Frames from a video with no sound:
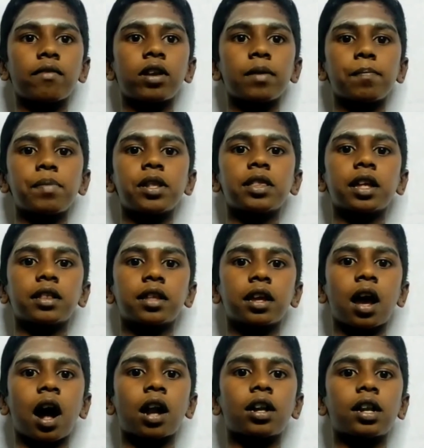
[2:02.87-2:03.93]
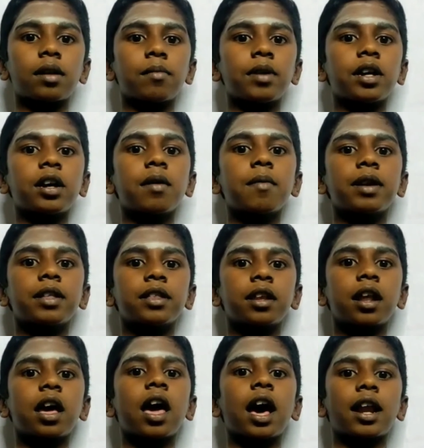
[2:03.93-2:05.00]
அரவணைப்பில் தந்தை ஆற்றமிக்க
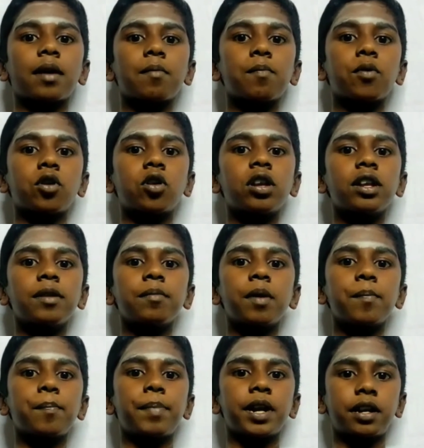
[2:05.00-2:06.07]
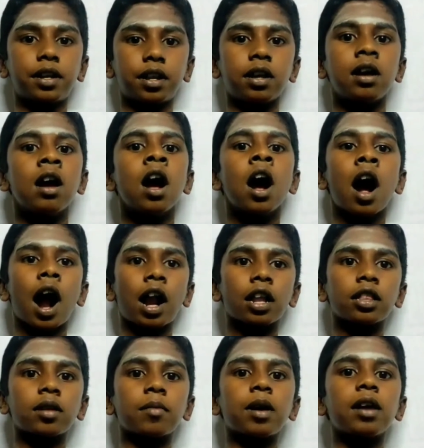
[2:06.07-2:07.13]
மனிதனாய் அறம் பொருள் இன்பம் பெற்று
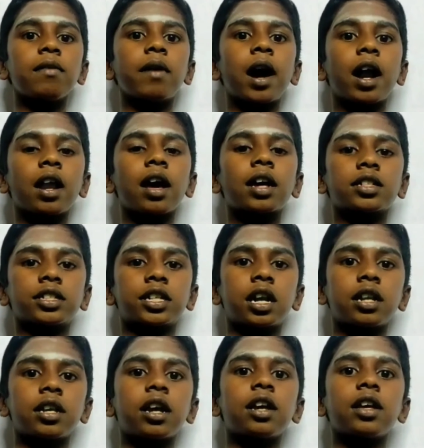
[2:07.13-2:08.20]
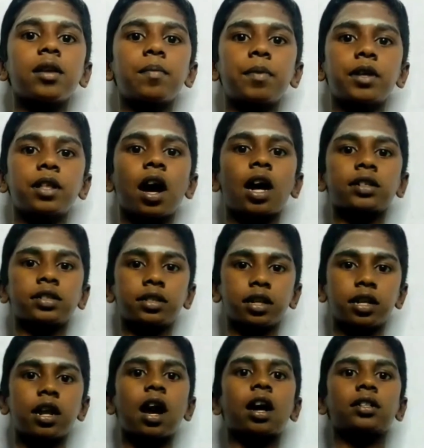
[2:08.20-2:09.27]
ஆனந்தமாய் வாழ அச்சாணியாய் இருப்பது
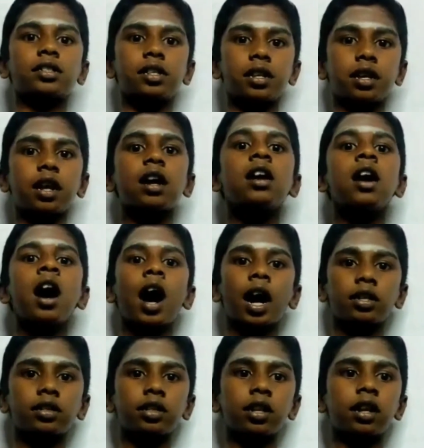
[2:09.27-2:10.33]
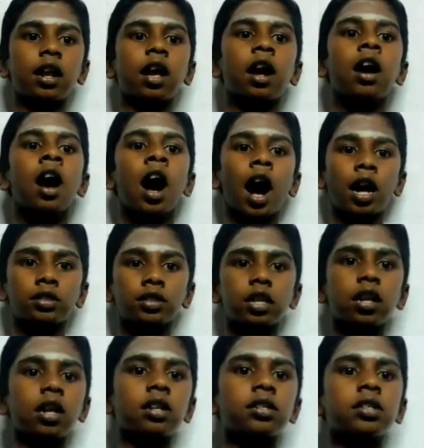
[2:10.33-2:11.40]
ஆசிரியர் ஆசிரியர் ஆசிரியர்
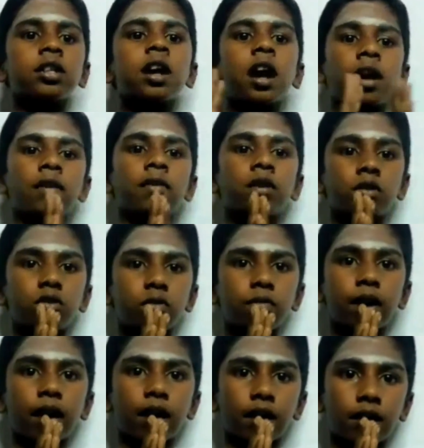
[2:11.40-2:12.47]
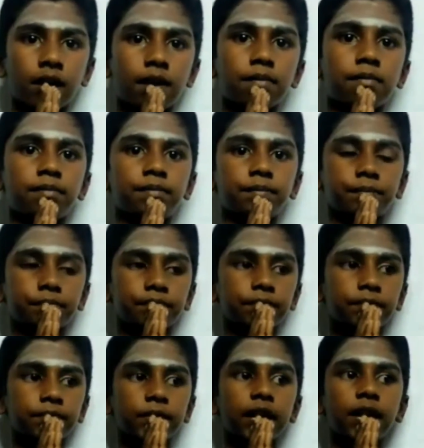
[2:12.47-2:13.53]
ஆசான் ஆசிரியர் அனைவருக்கும் வணக்கம்
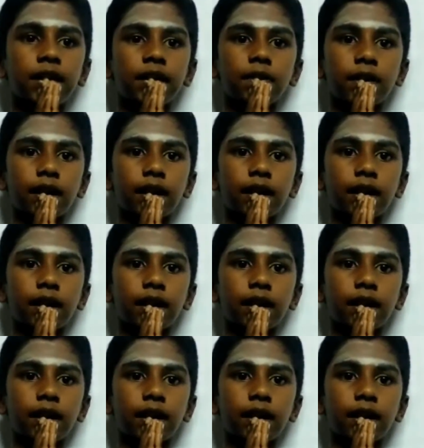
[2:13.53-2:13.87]
நன்றி